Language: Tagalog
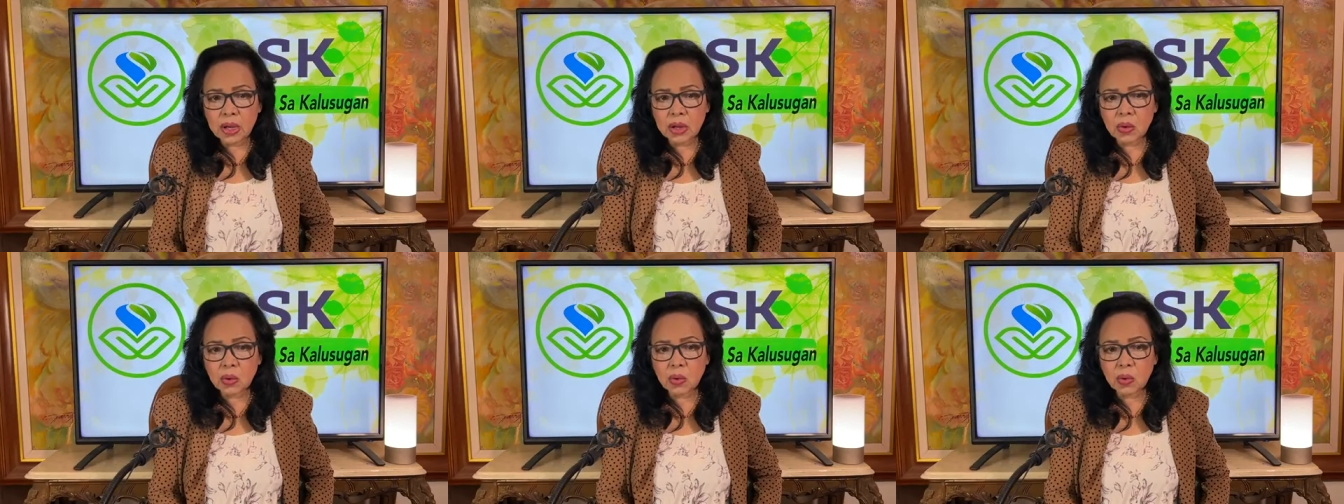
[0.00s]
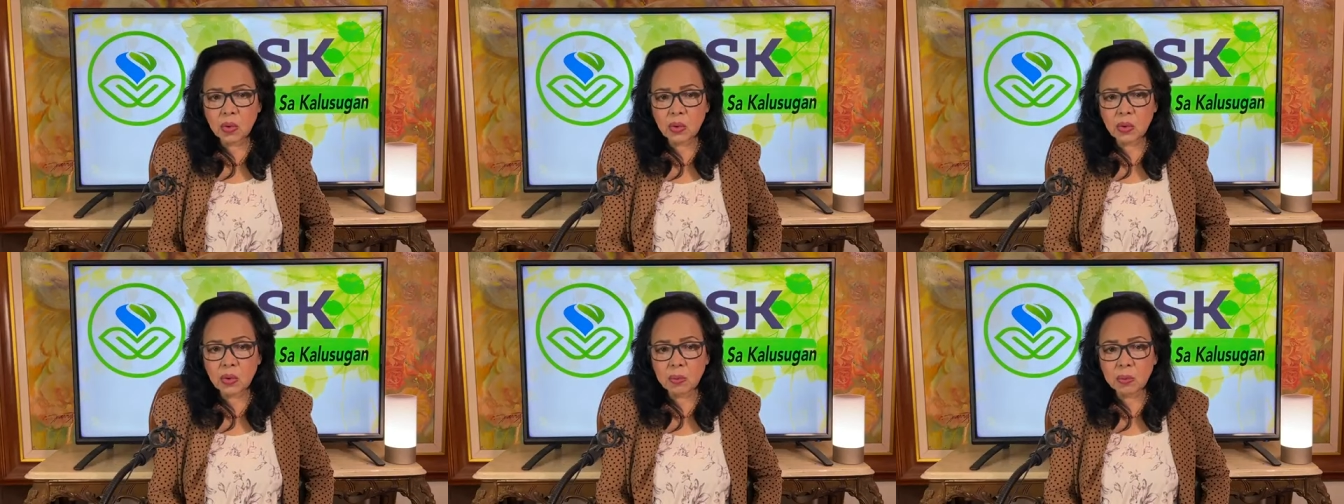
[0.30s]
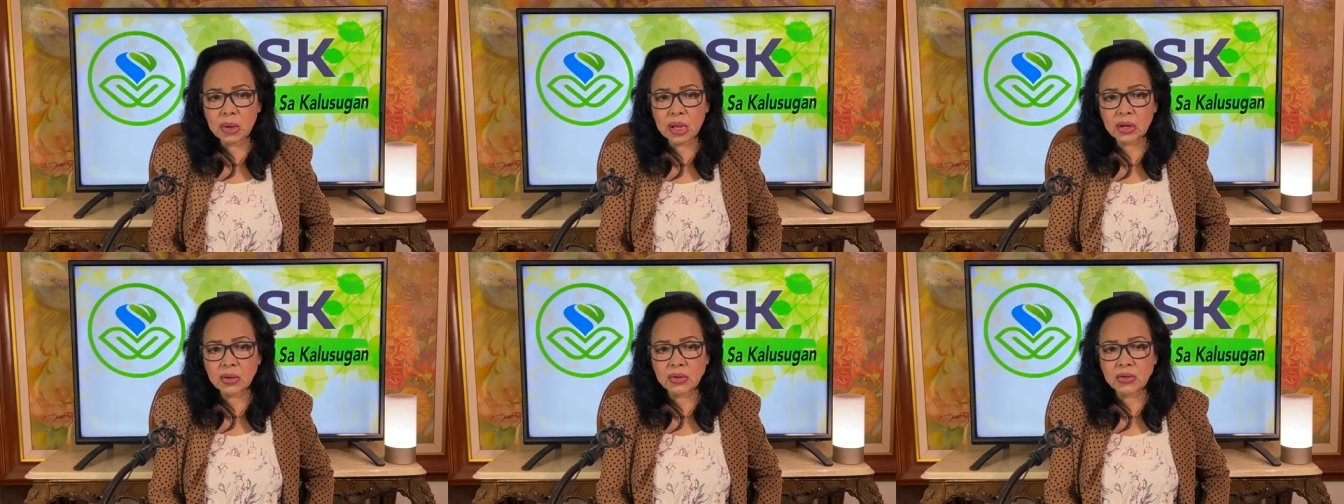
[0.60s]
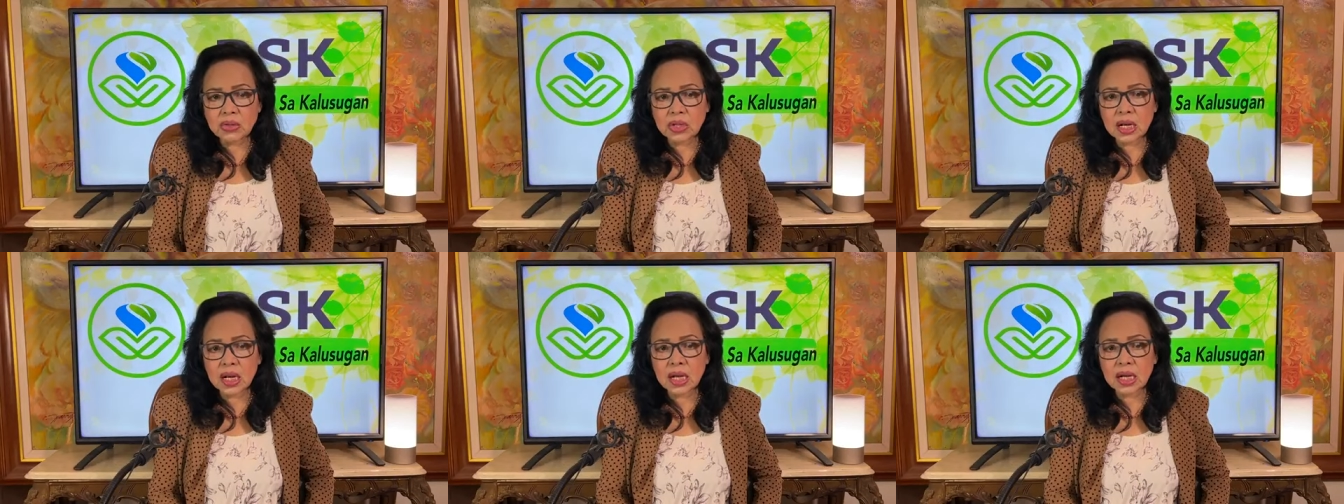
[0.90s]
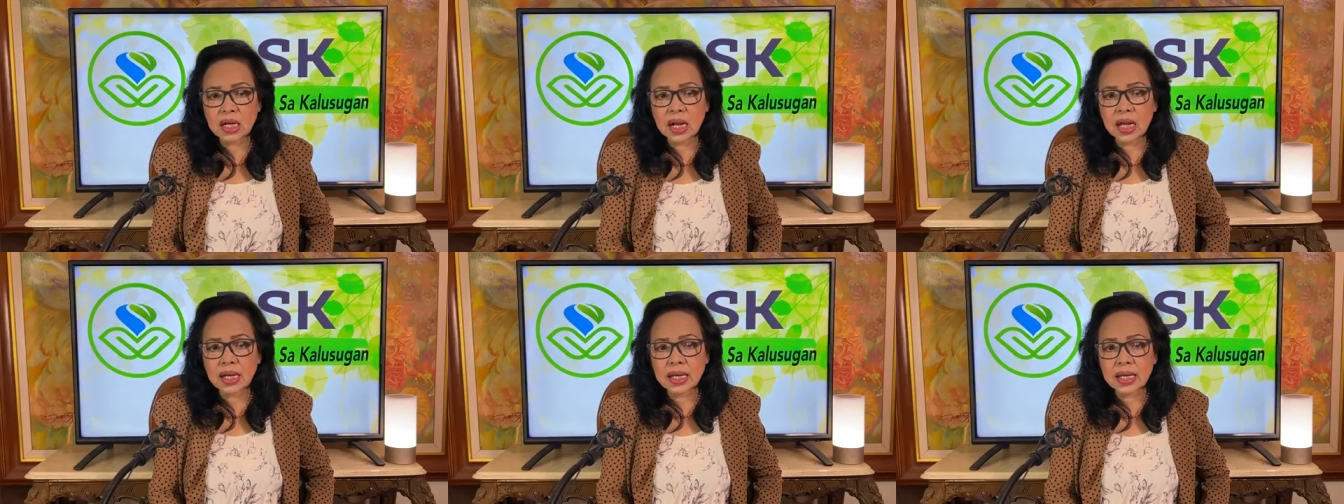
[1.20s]
Pero, meron
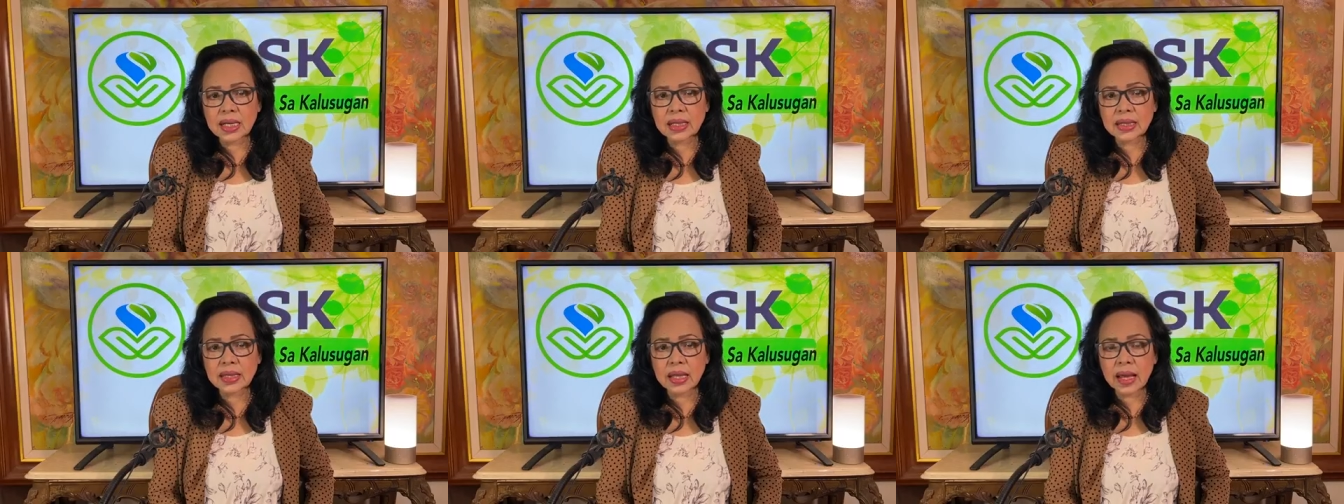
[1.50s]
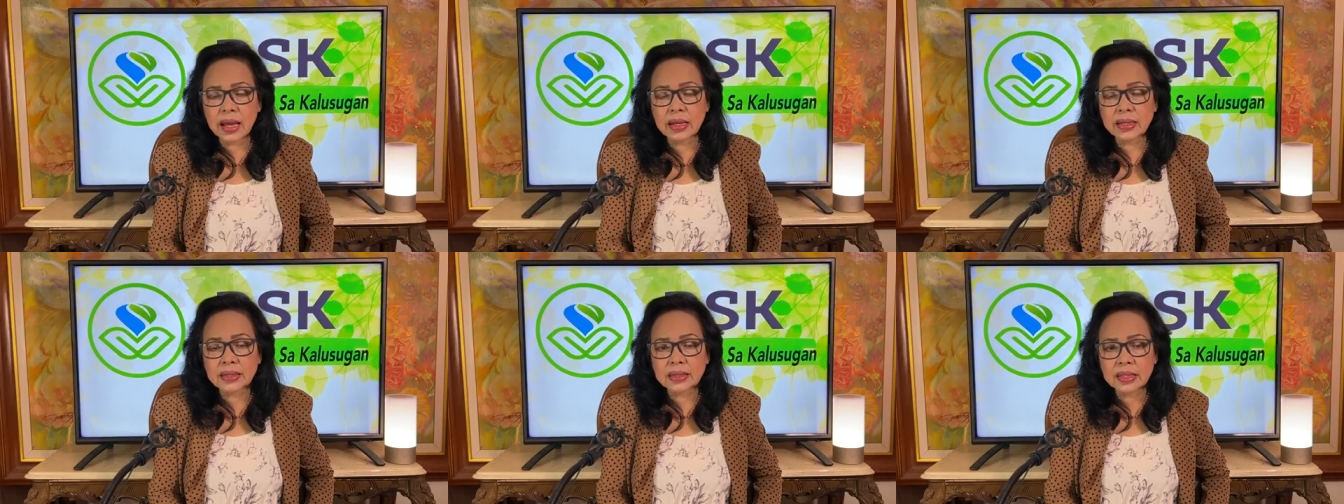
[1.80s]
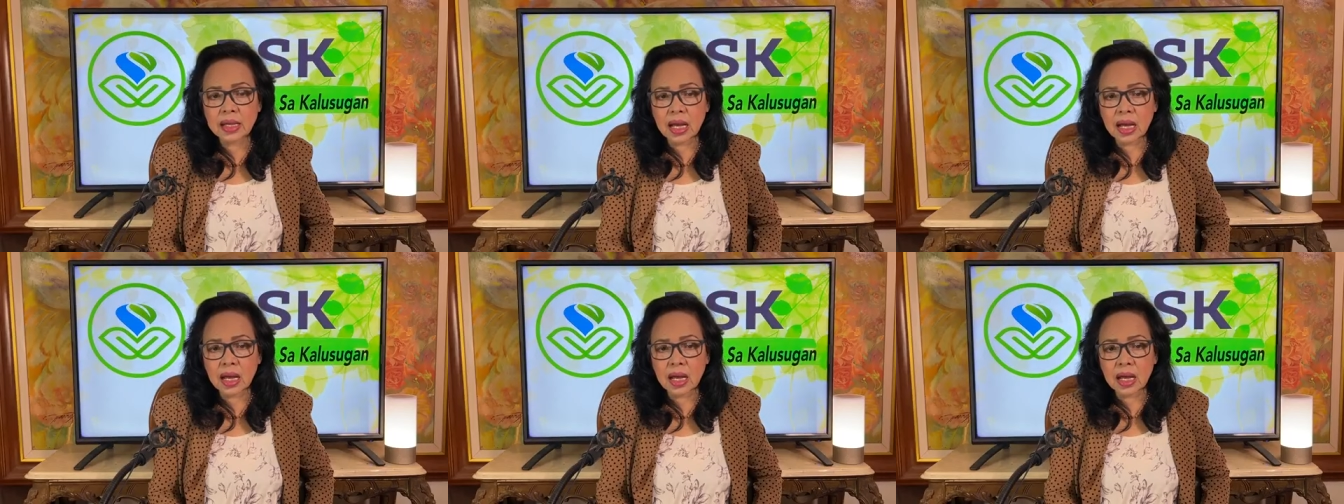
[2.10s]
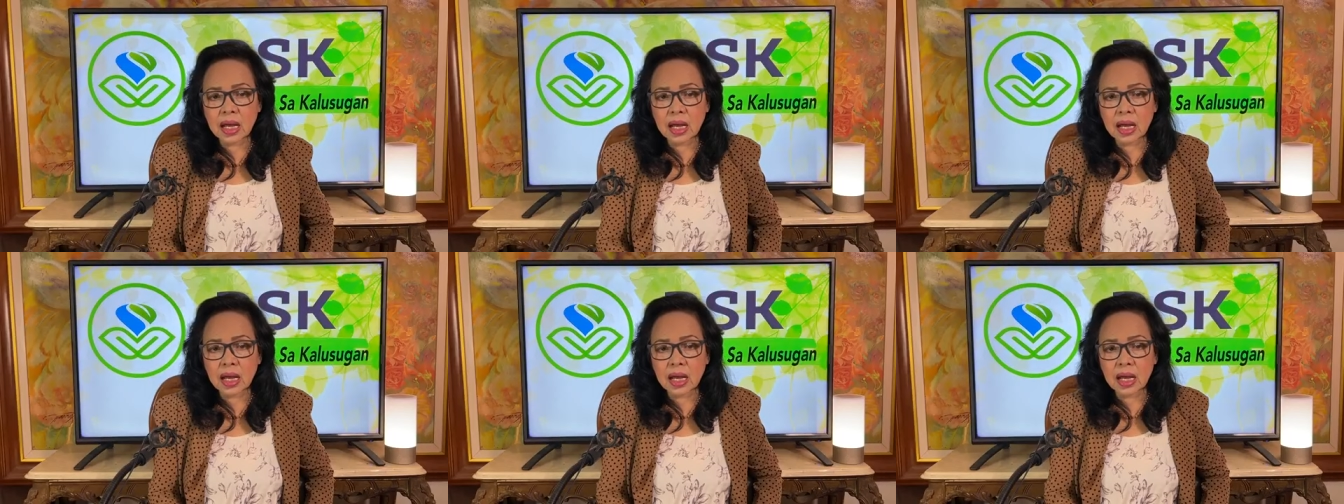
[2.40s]
silang nakita sa